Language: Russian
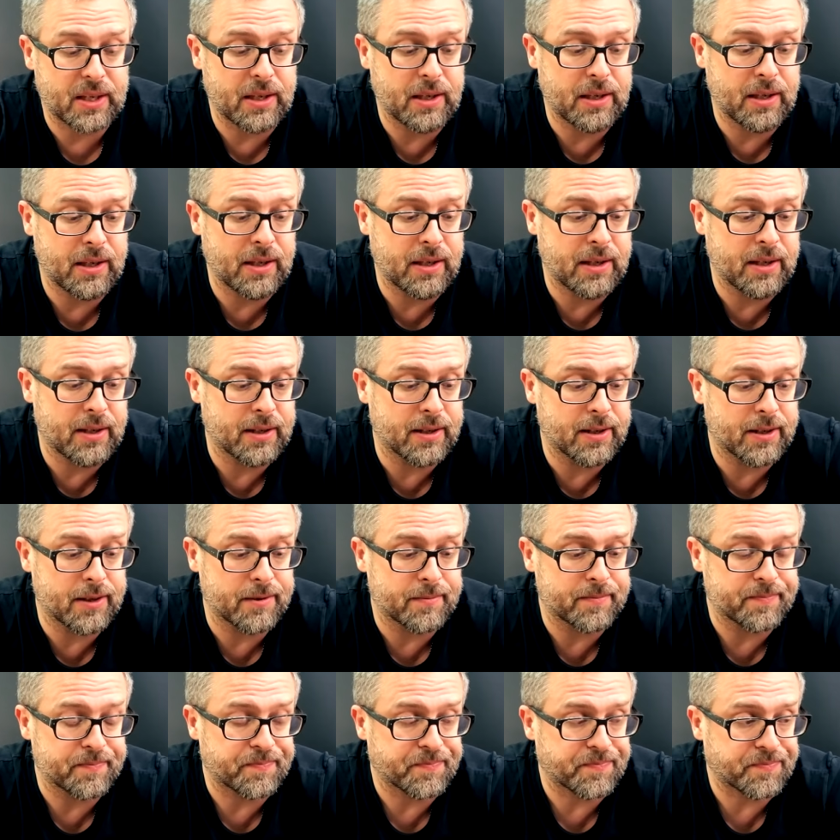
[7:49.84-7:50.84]

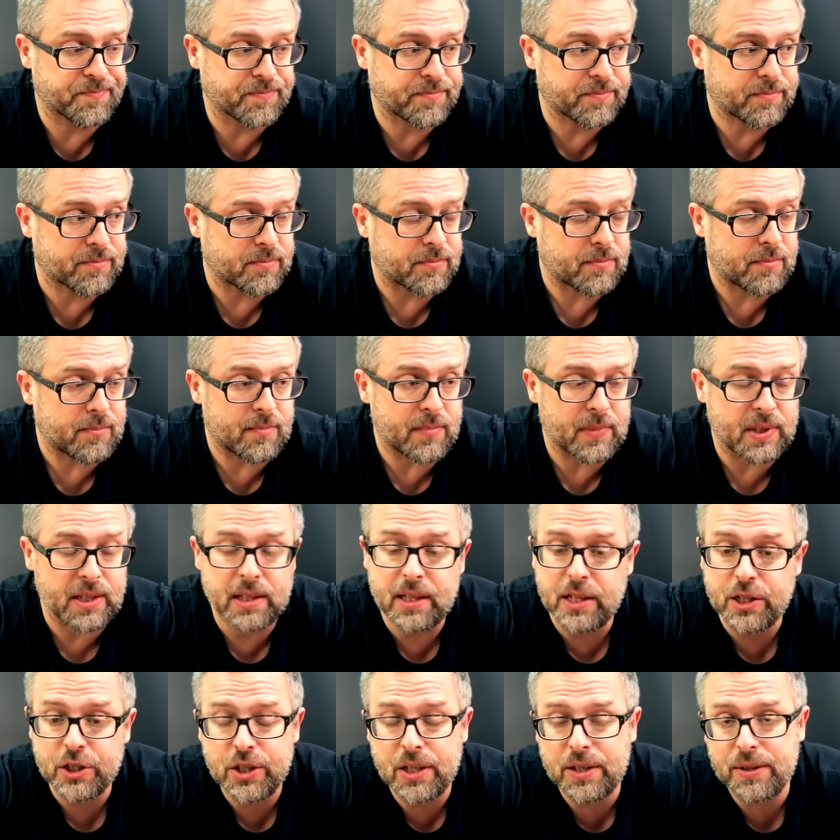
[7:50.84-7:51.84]
И
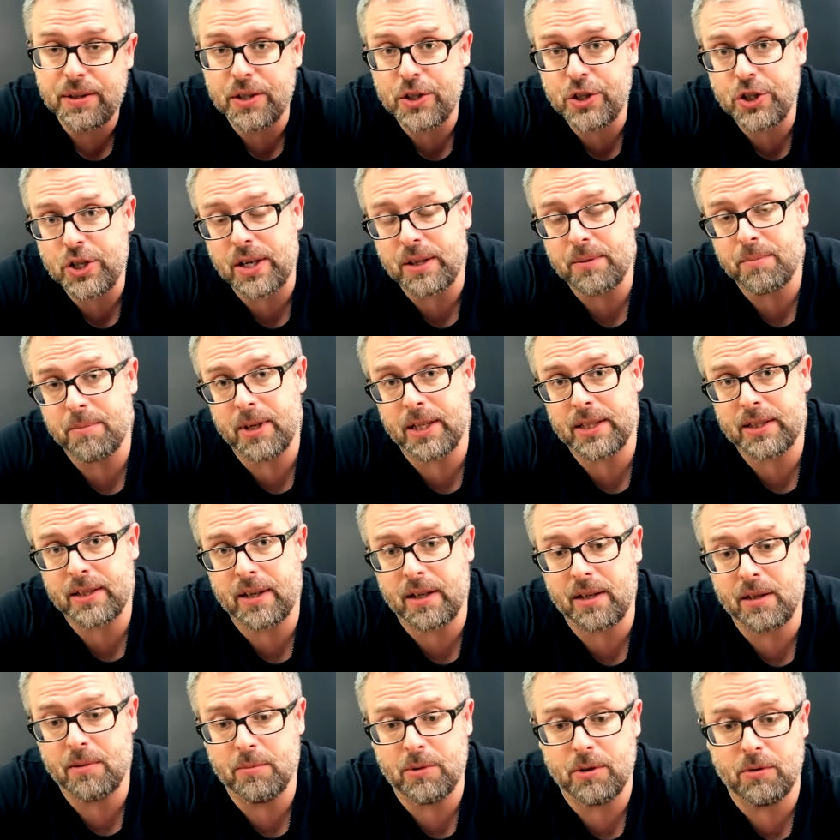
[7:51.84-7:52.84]
даже я сейчас бы
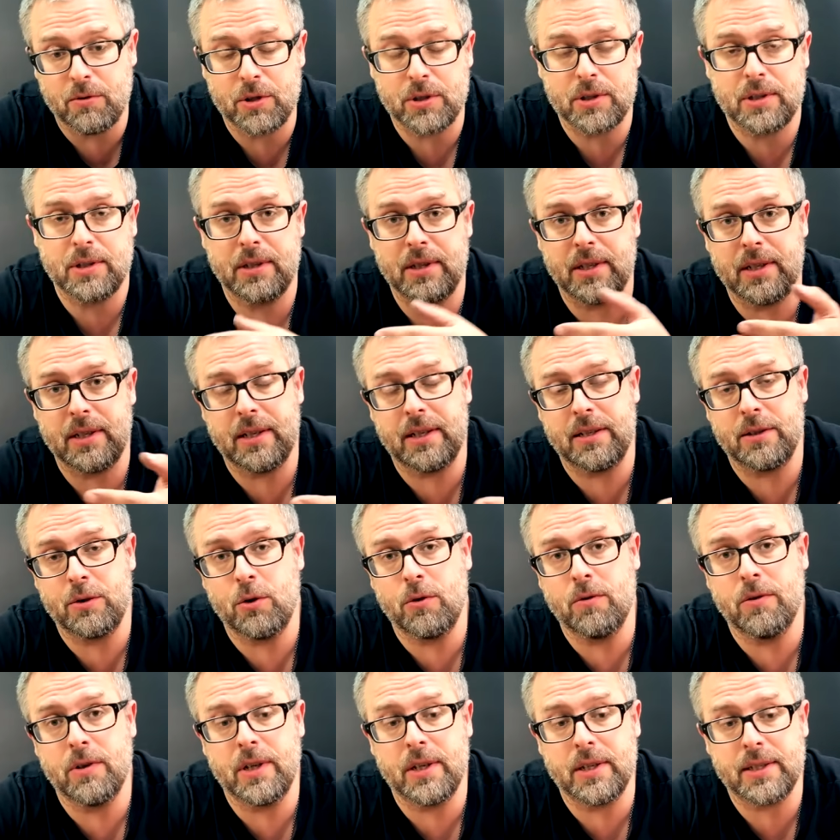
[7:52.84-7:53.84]
открыл бы, вот я
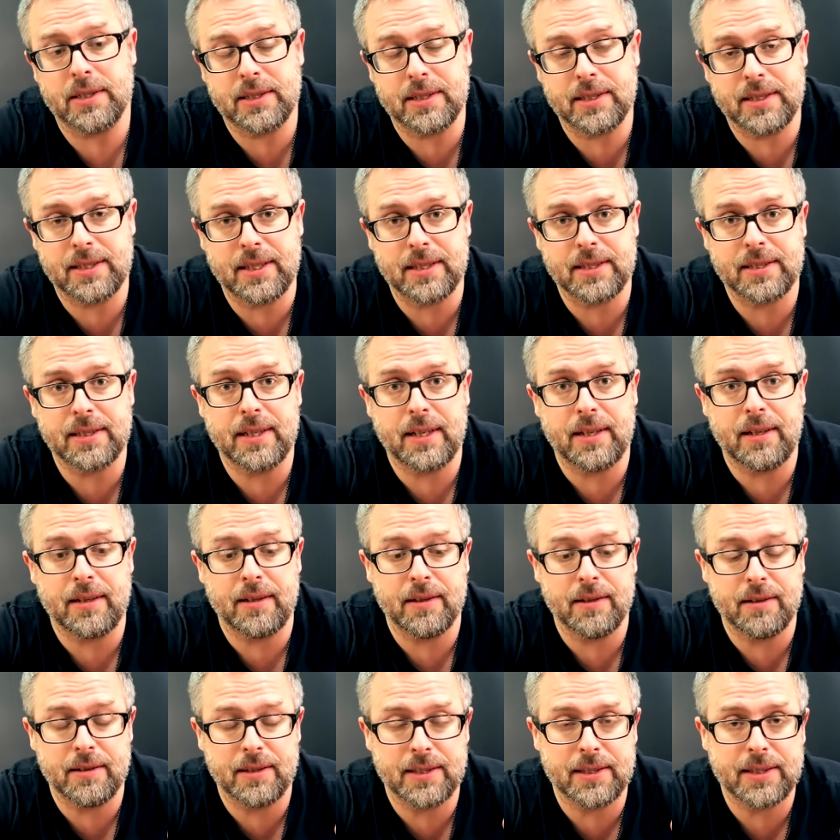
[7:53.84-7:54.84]
новый
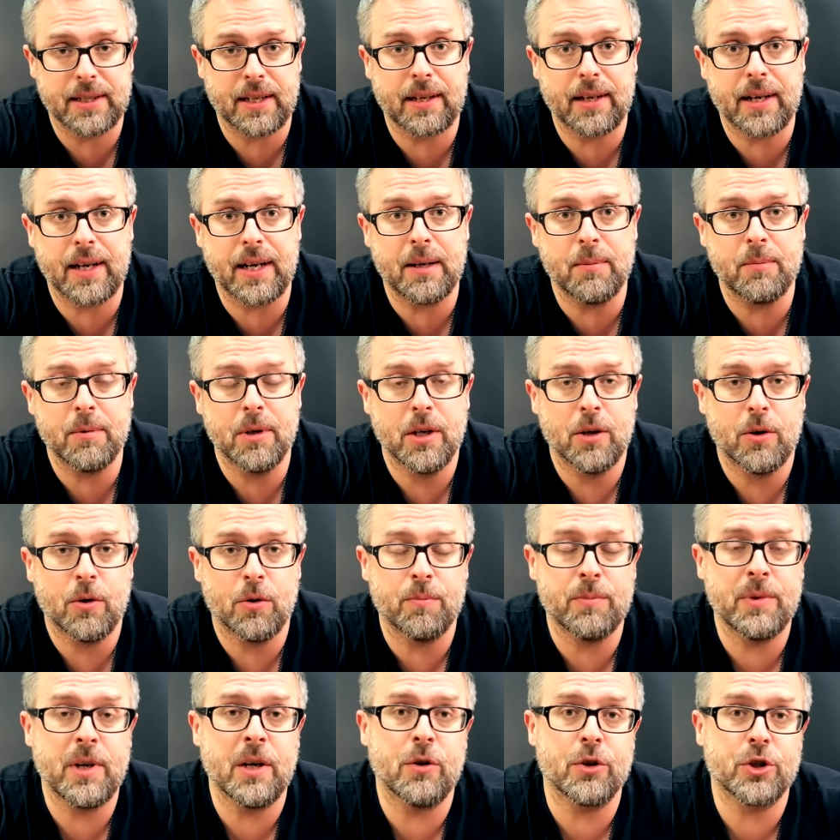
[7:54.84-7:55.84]
создал Инстаграм,
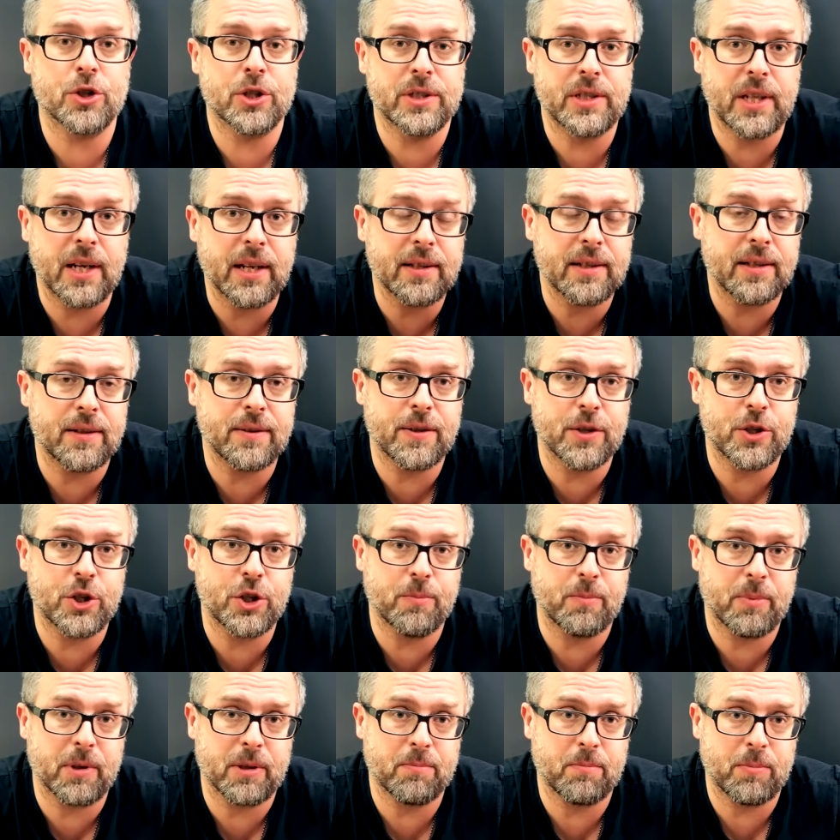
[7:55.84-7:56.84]
у меня уже
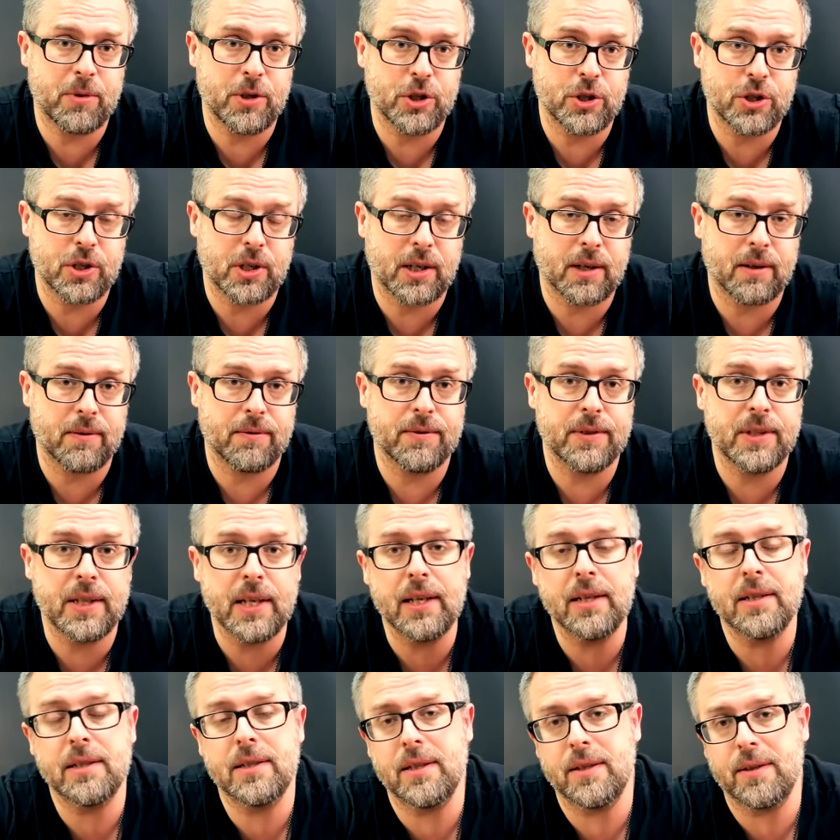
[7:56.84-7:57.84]
3000 подписчиков,
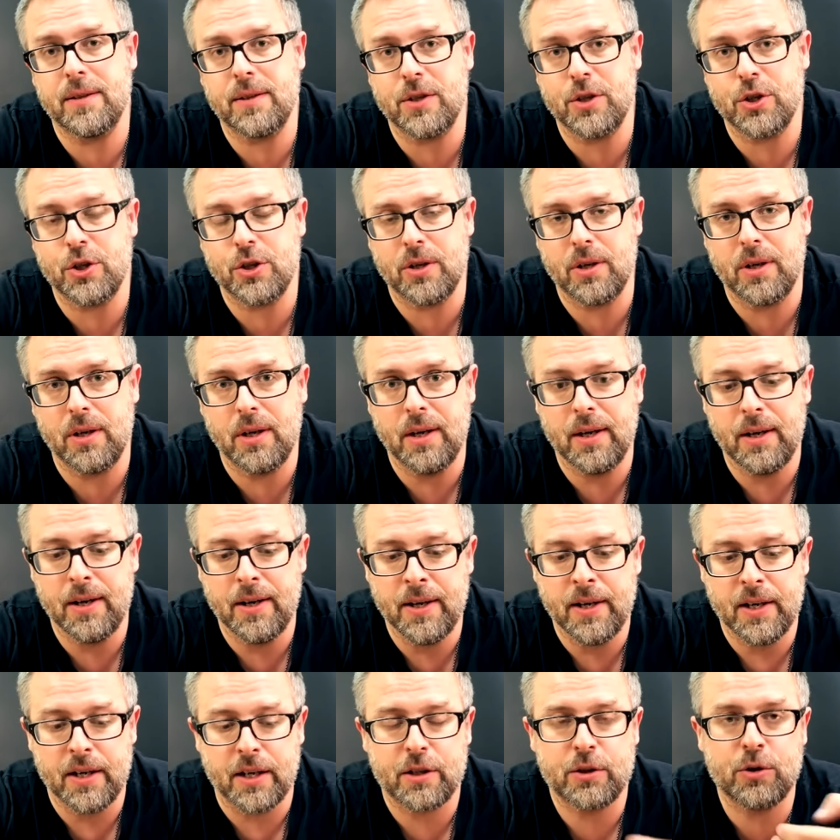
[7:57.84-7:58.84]
3000.
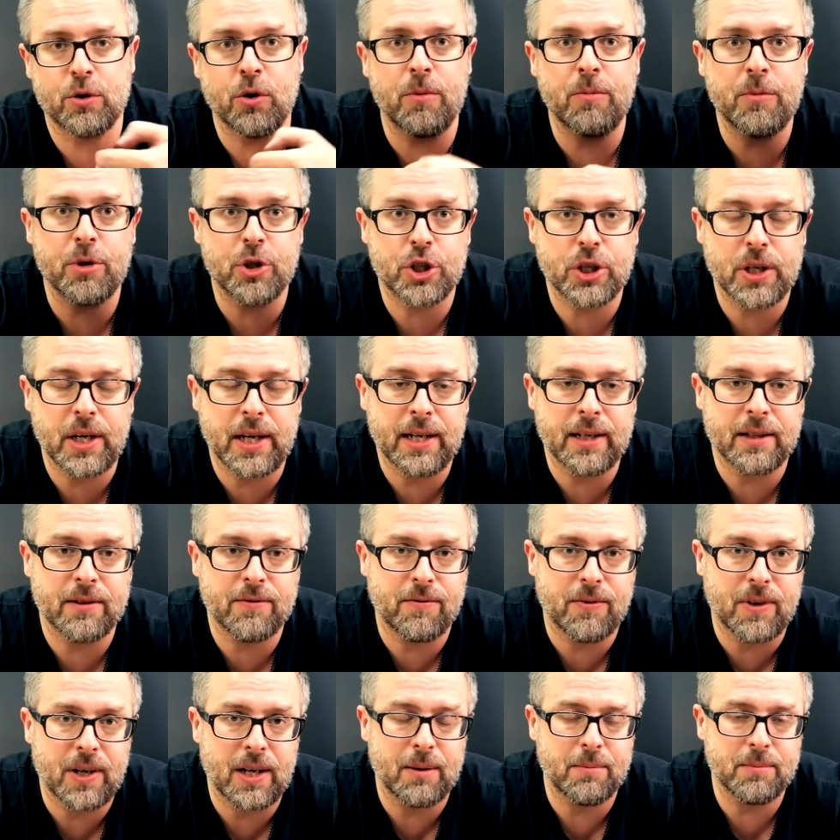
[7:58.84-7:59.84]
Кто мешает
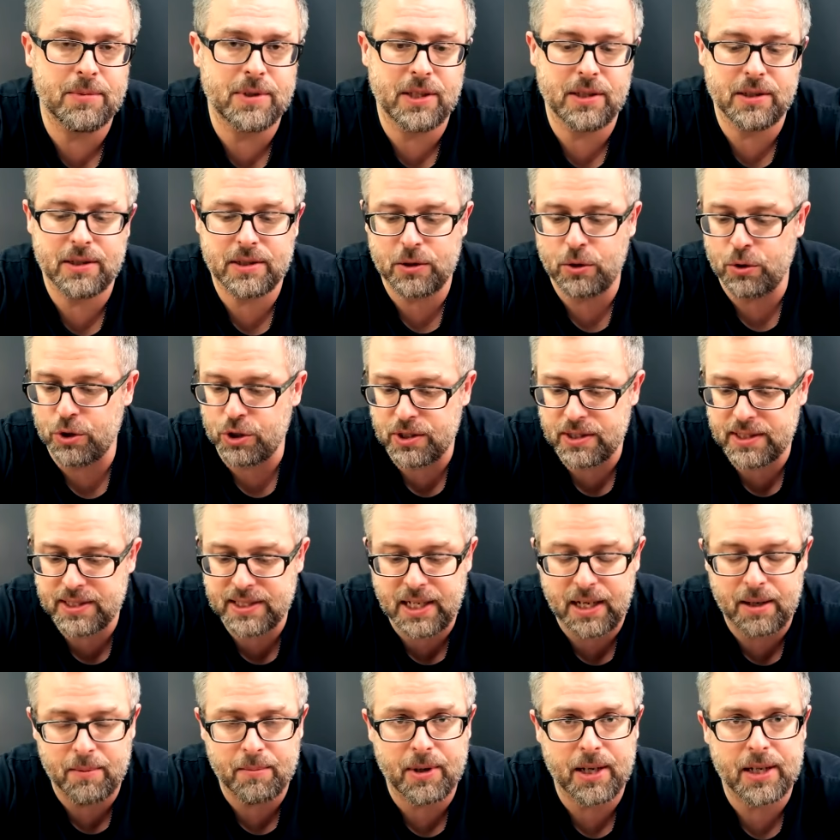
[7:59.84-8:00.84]
вам то же
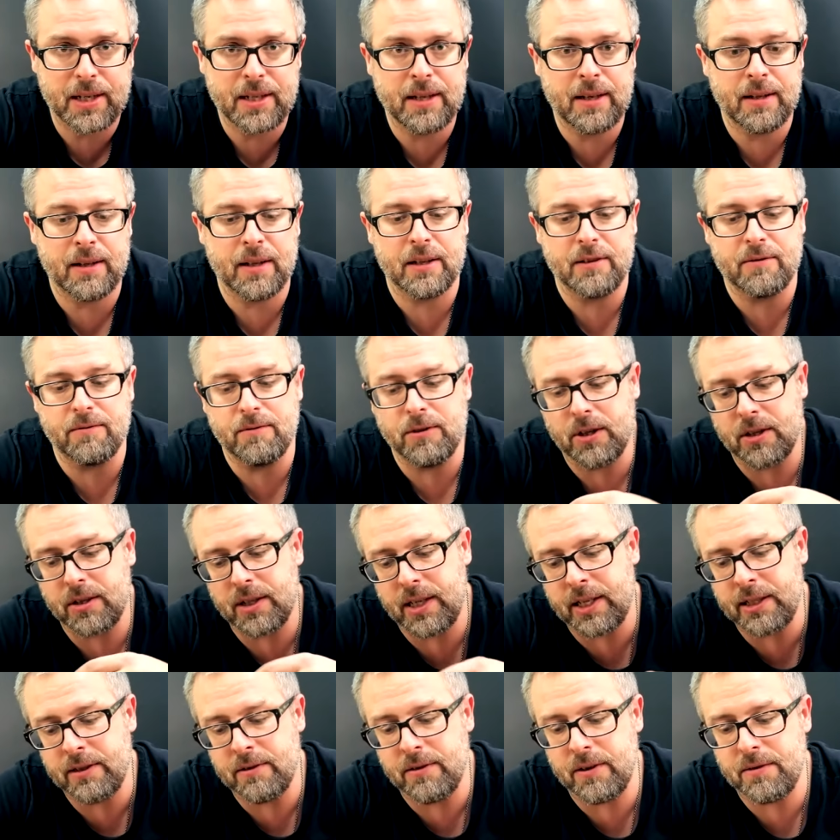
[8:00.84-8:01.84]
самое делать,
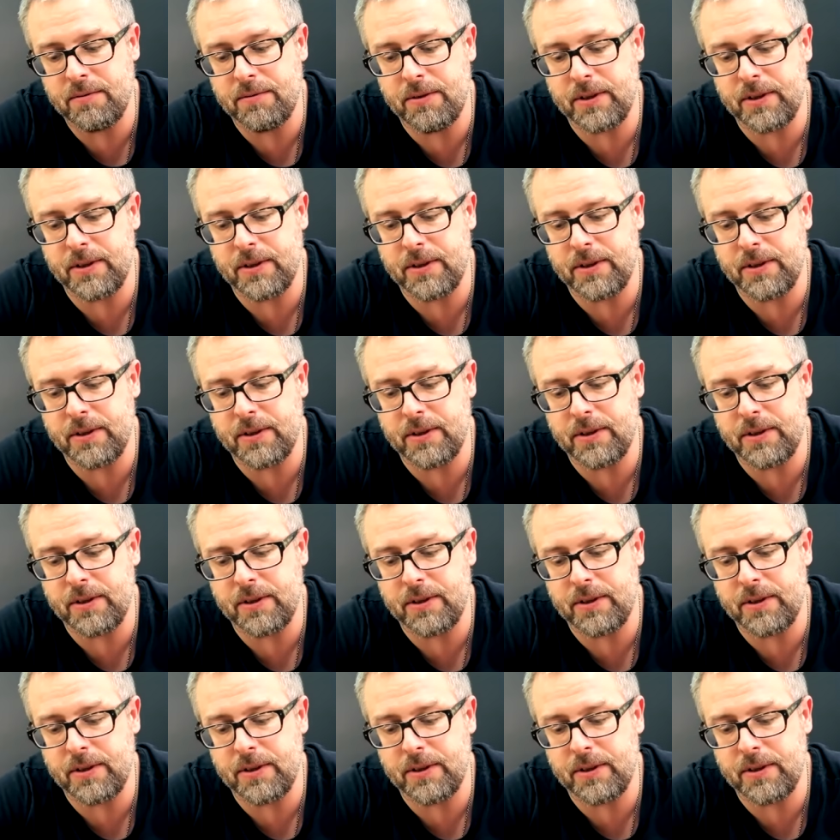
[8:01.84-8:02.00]
выкладывать